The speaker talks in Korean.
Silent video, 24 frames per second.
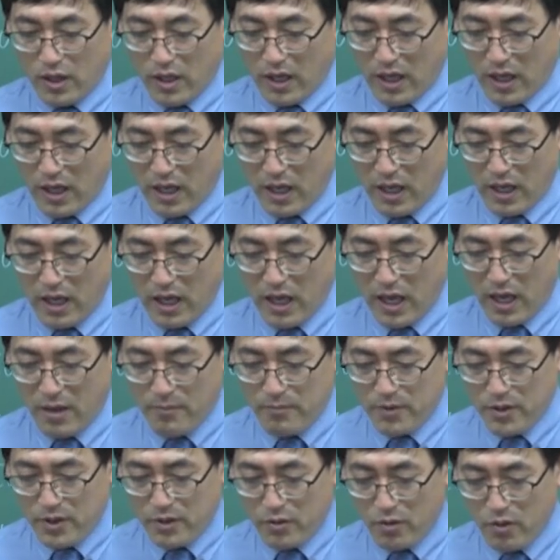
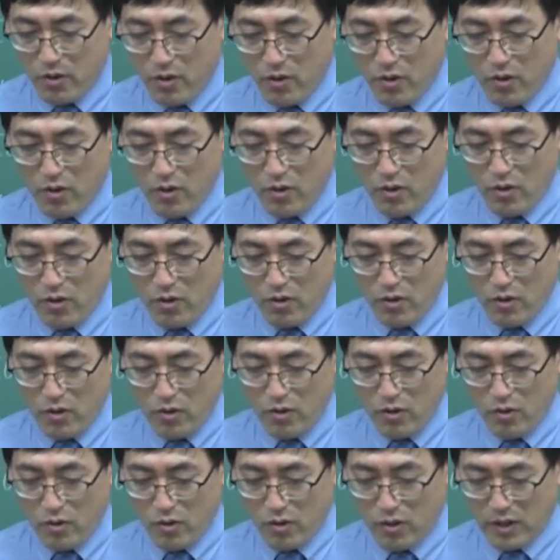
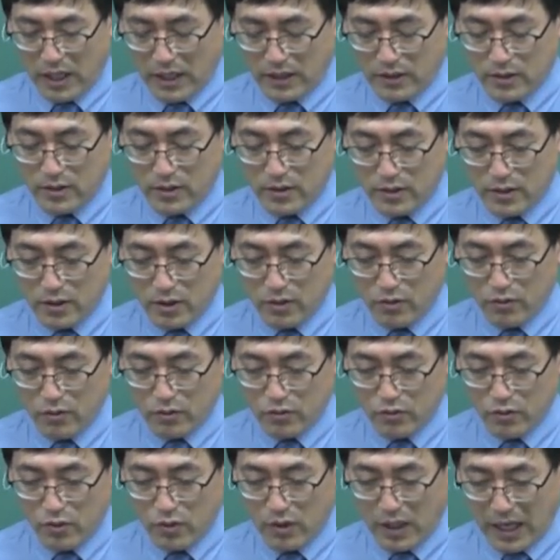아미노 같은
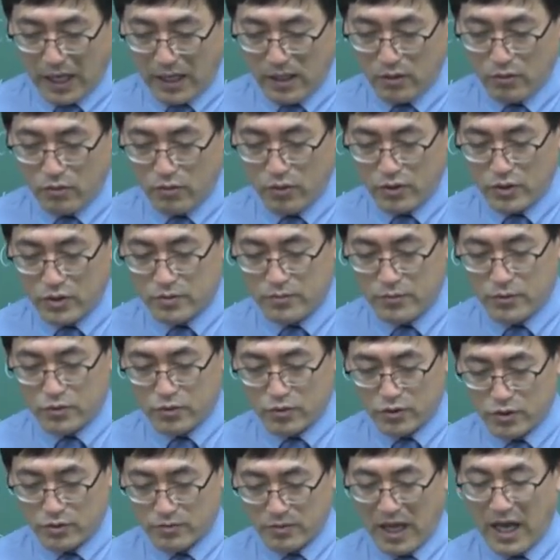경우도 알고 있으면
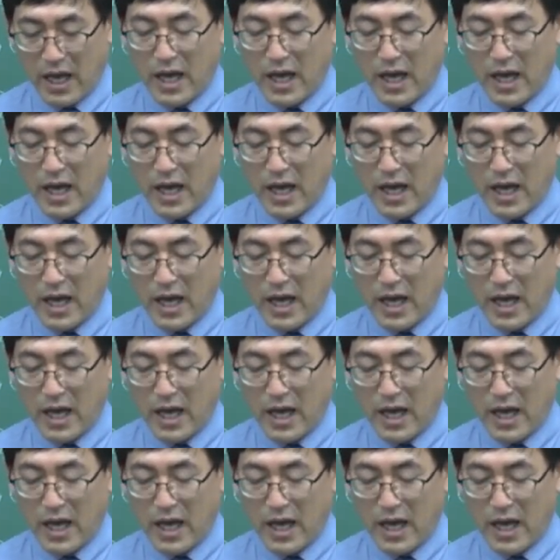좋겠습니다.